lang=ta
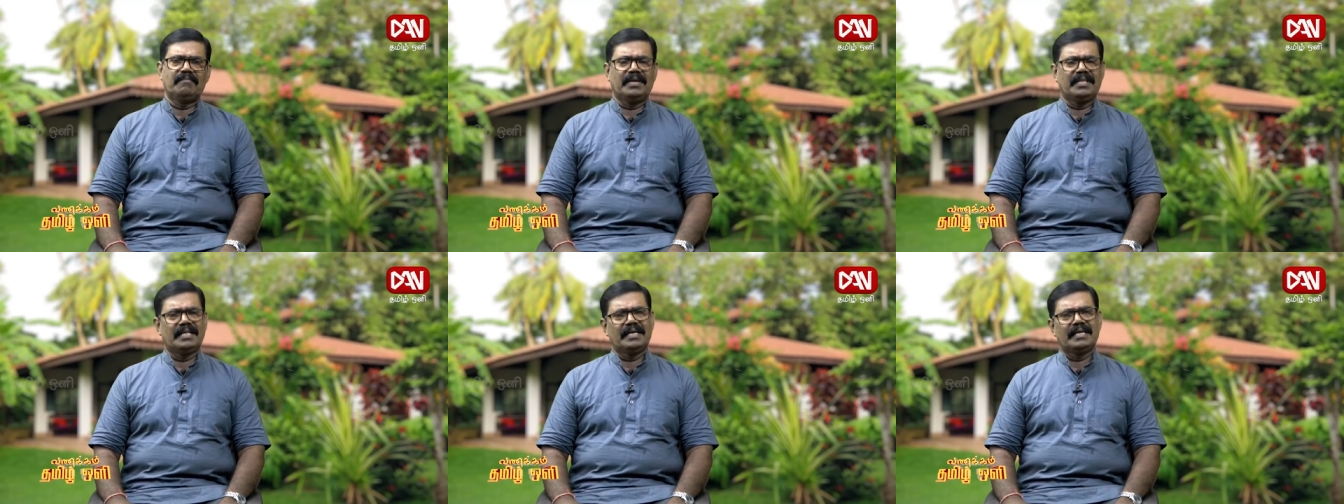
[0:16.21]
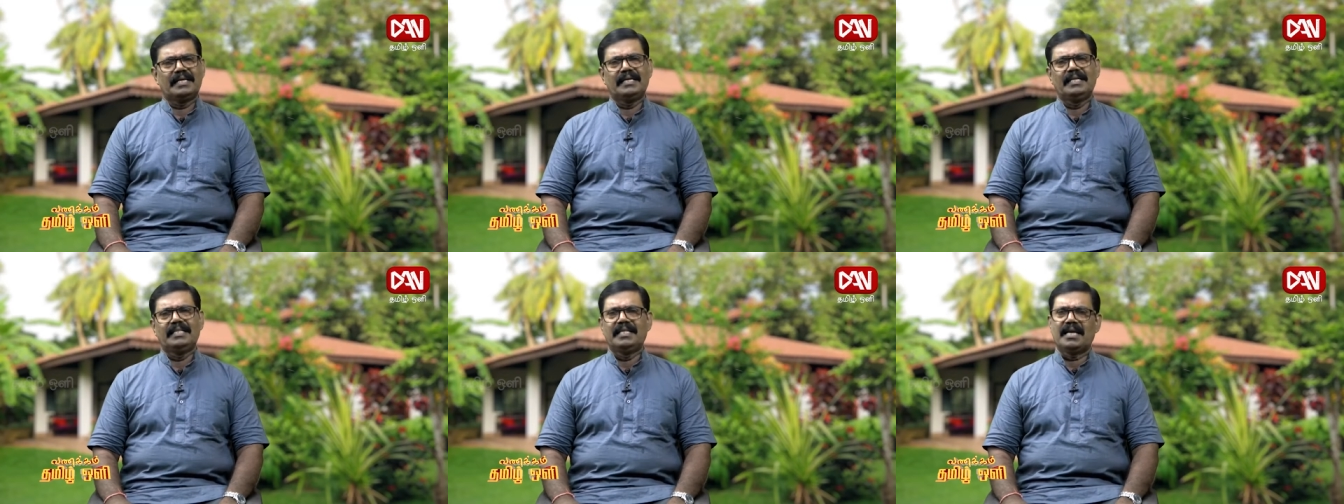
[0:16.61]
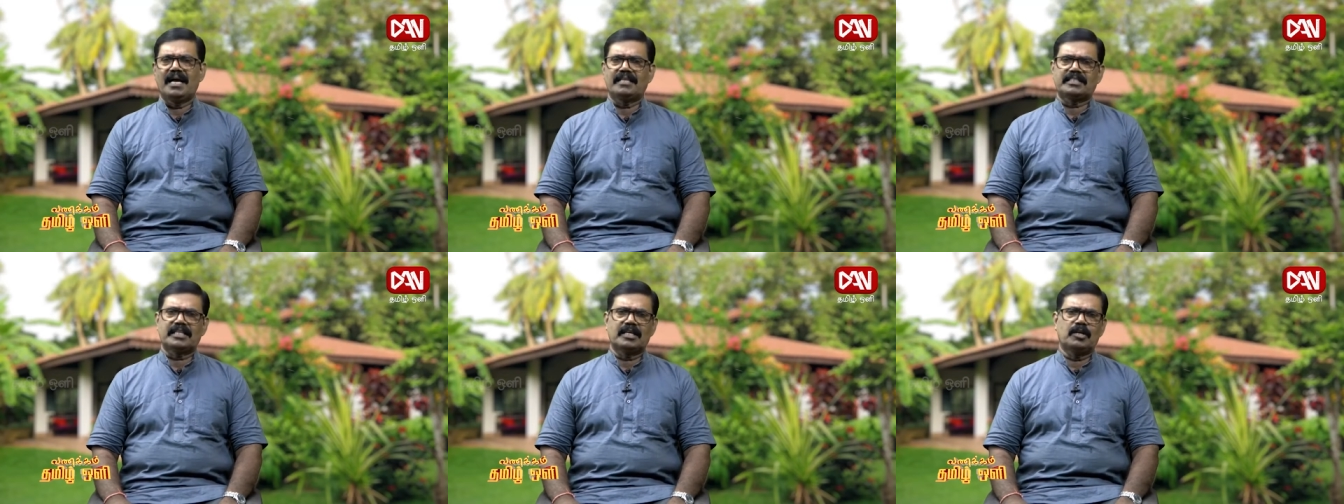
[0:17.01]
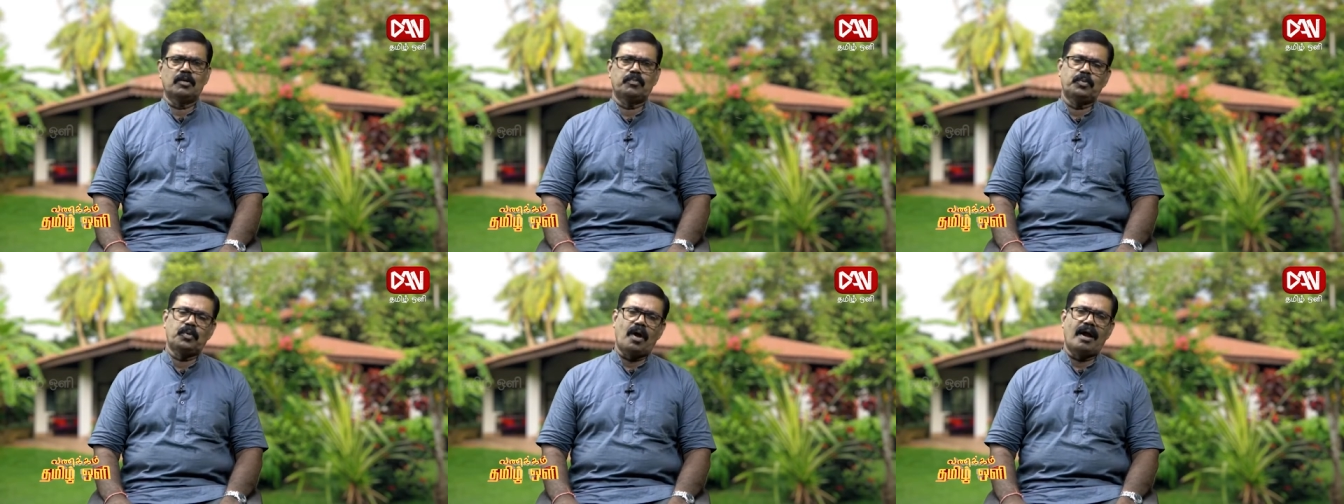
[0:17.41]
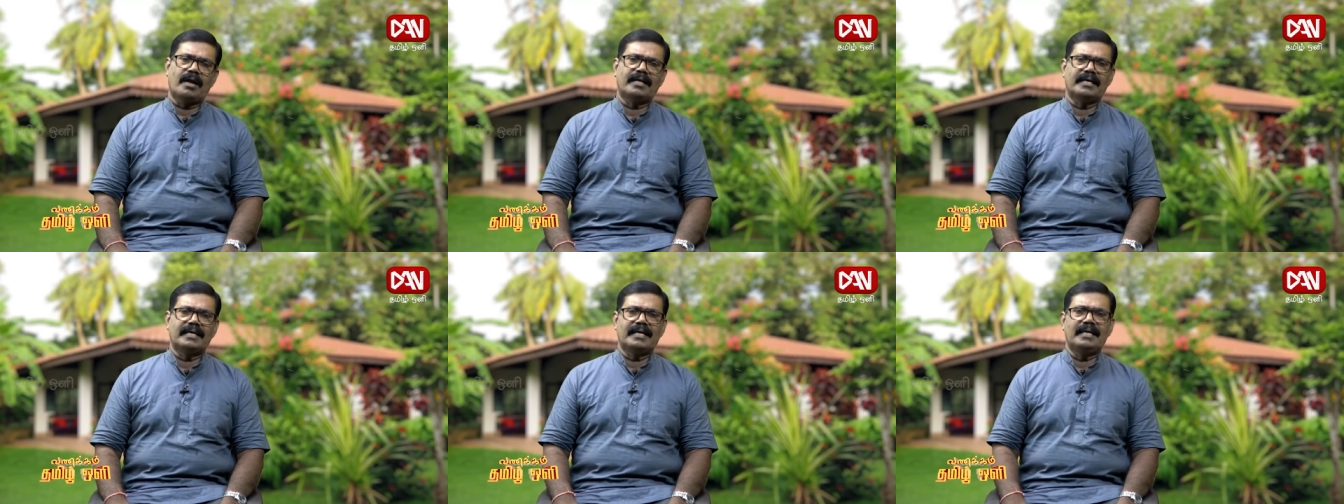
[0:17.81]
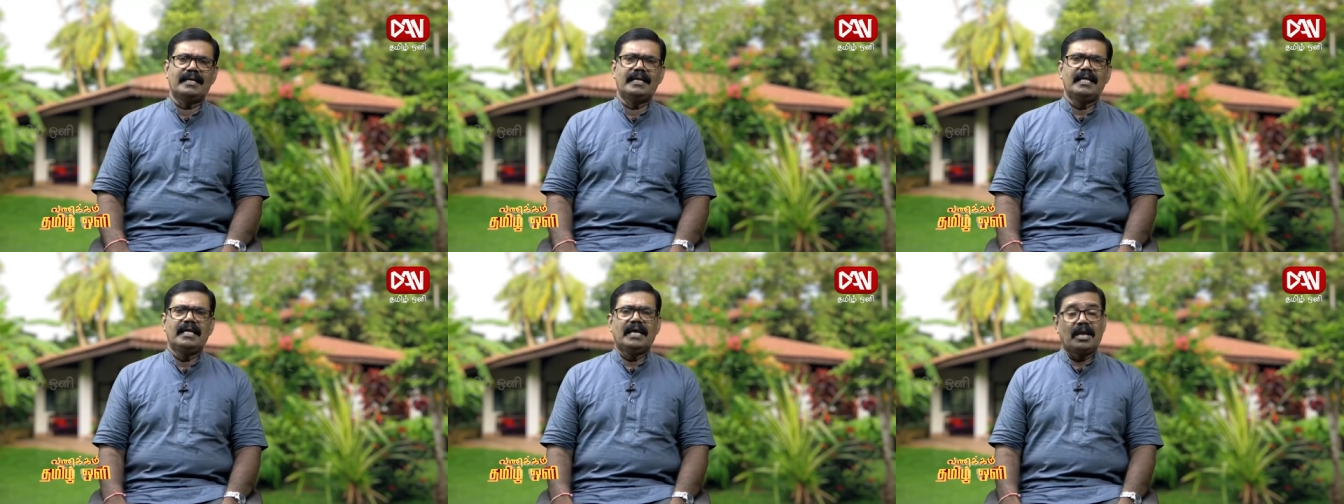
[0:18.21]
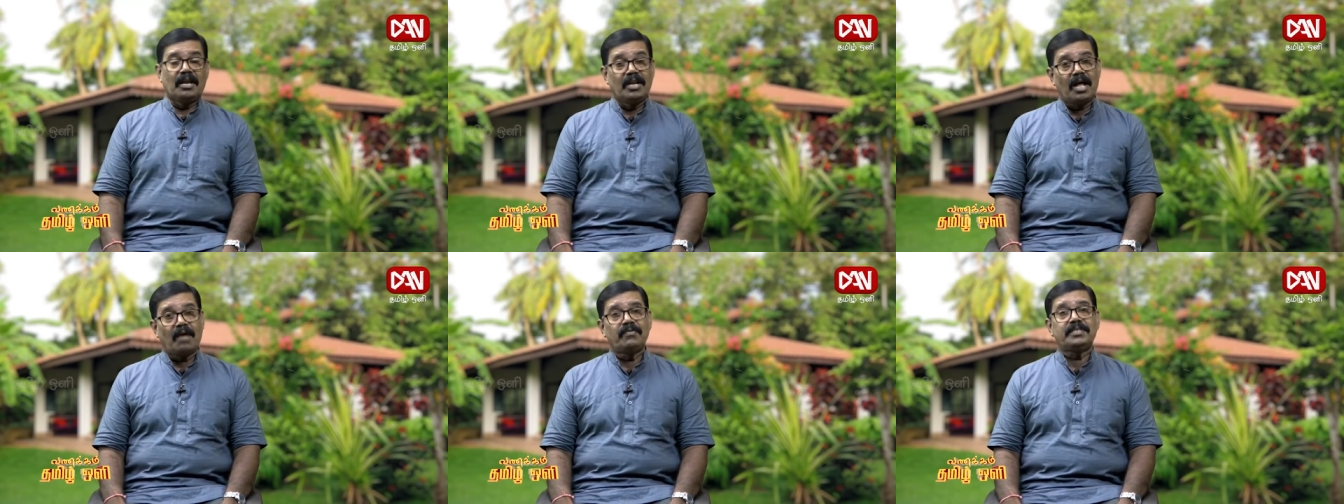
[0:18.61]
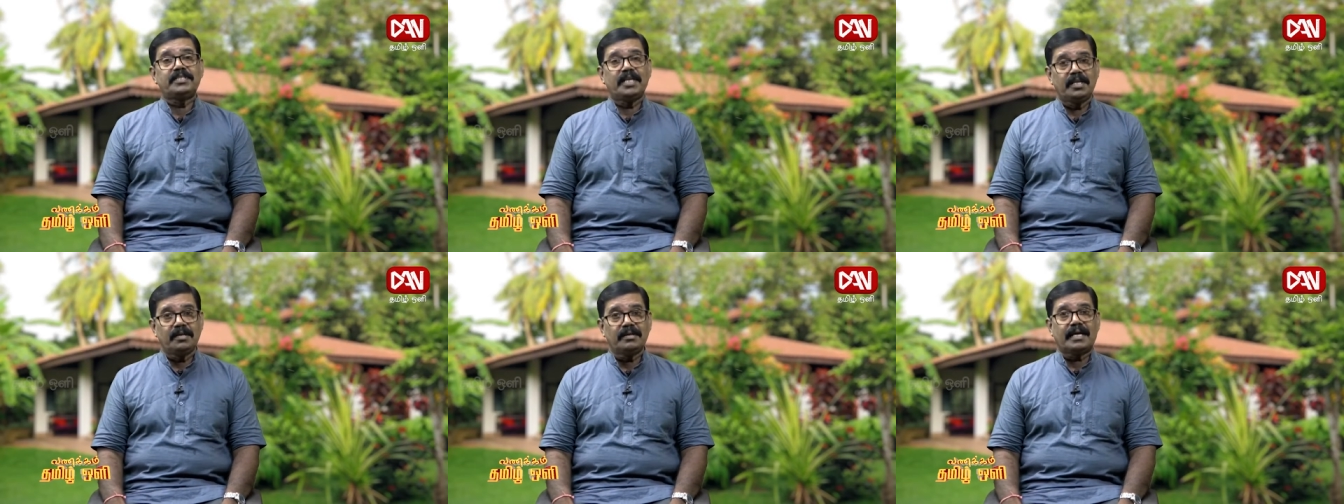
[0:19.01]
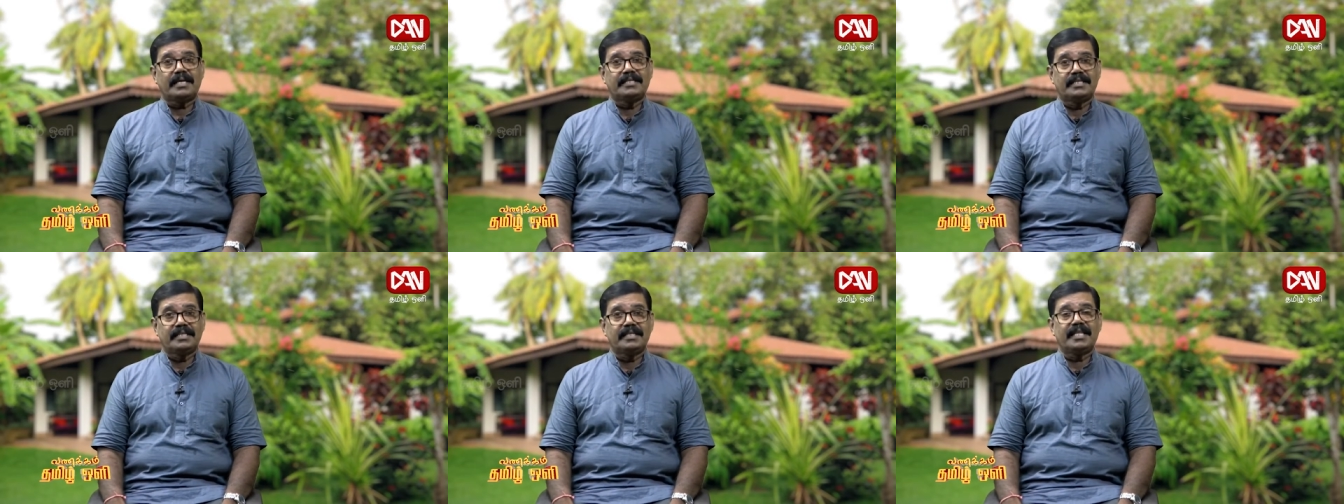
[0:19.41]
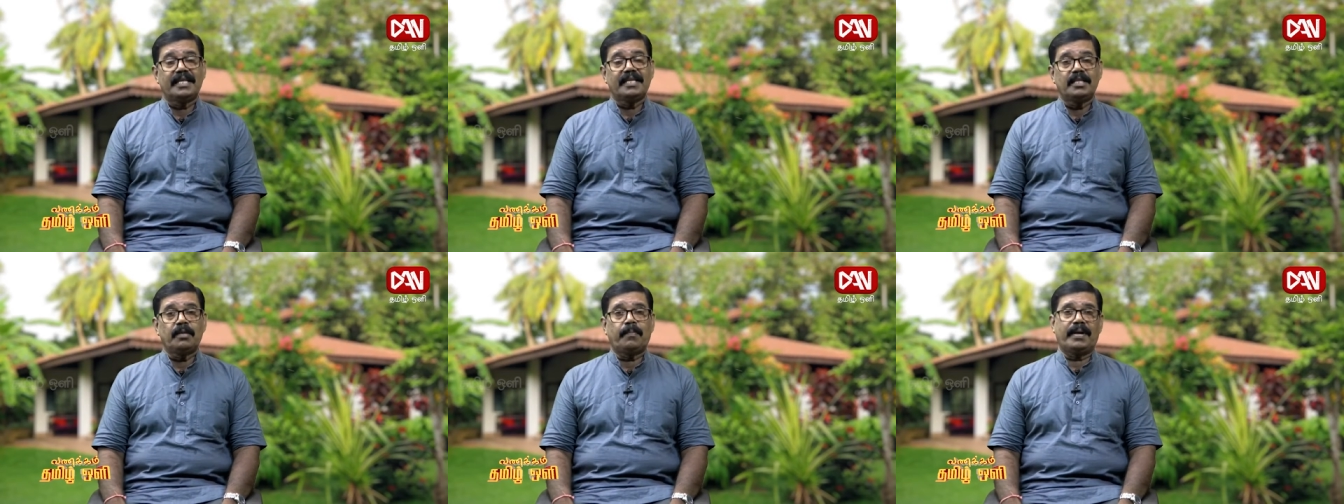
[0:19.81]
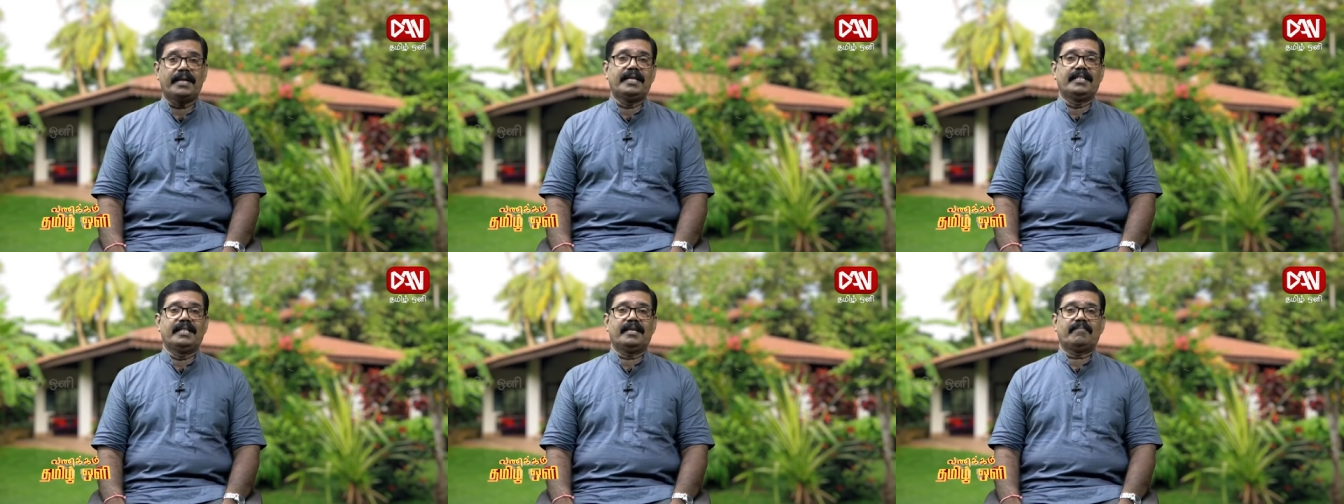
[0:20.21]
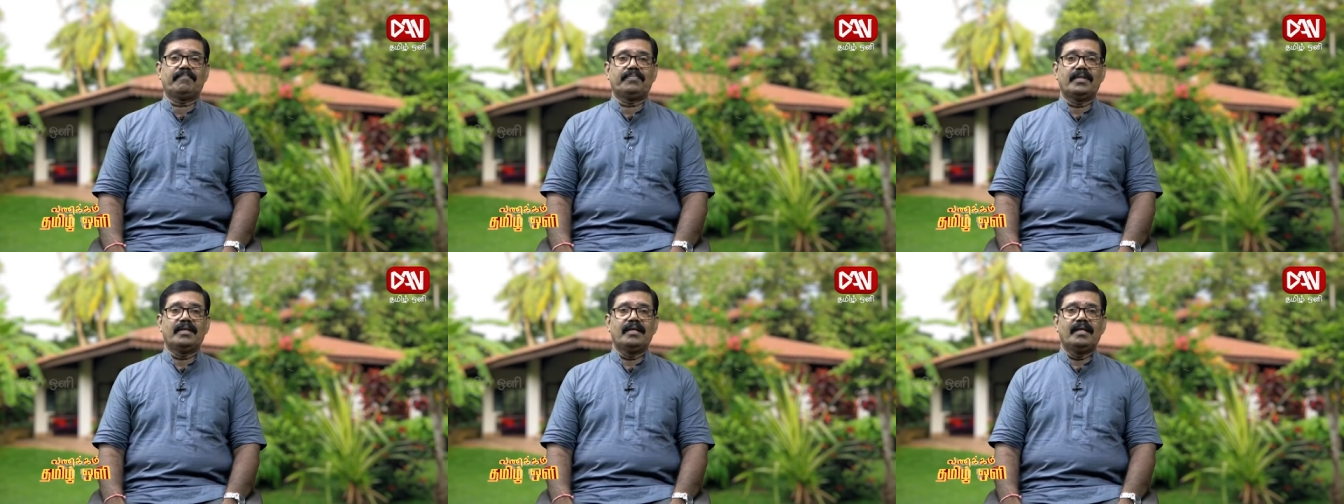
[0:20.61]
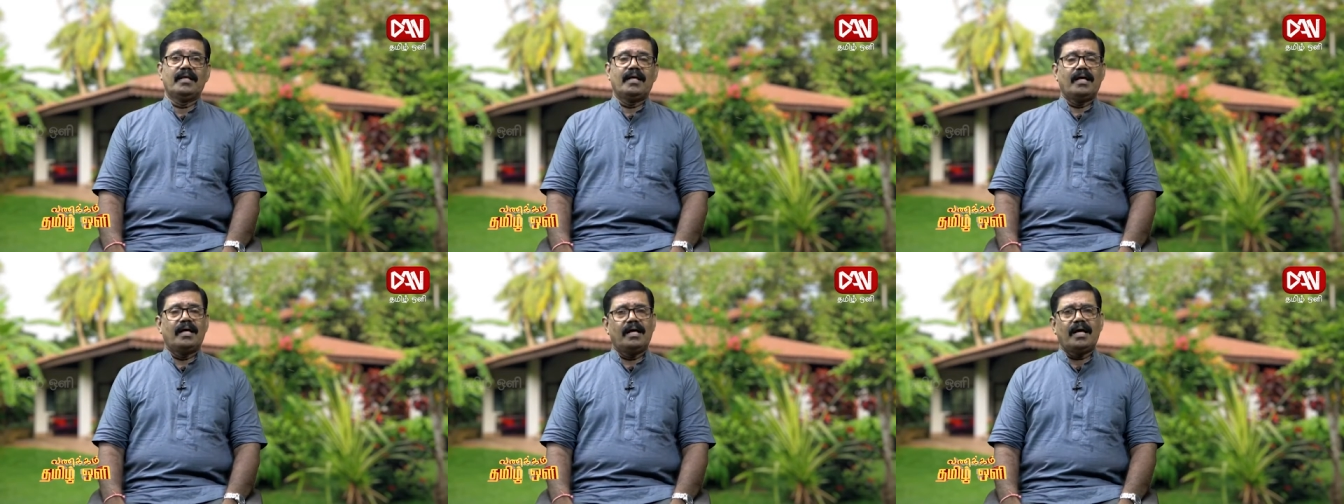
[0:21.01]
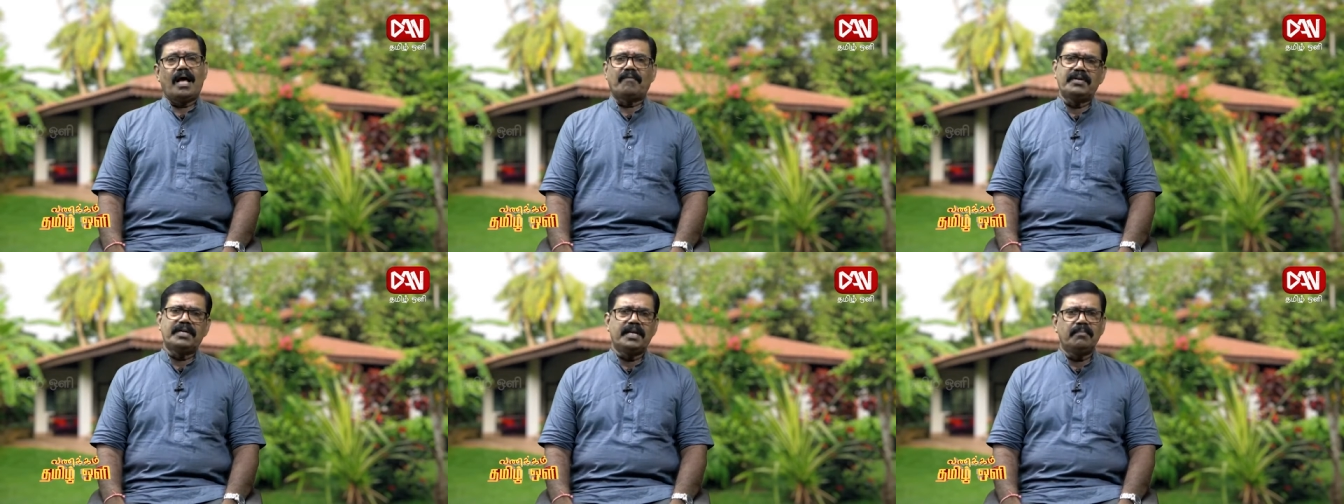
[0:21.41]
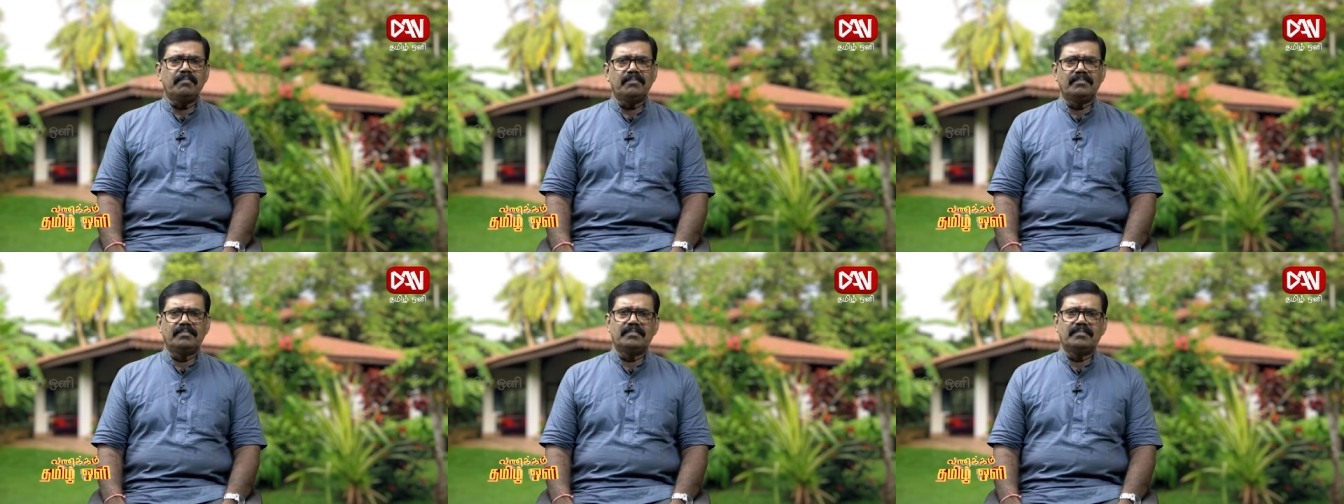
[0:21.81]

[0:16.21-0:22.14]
வேதங்கள் இதிகாசங்கள் புராணங்கள் எல்லாவற்றையும் கற்றுத் தேர்ந்த பண்டிதர் அவரிடம்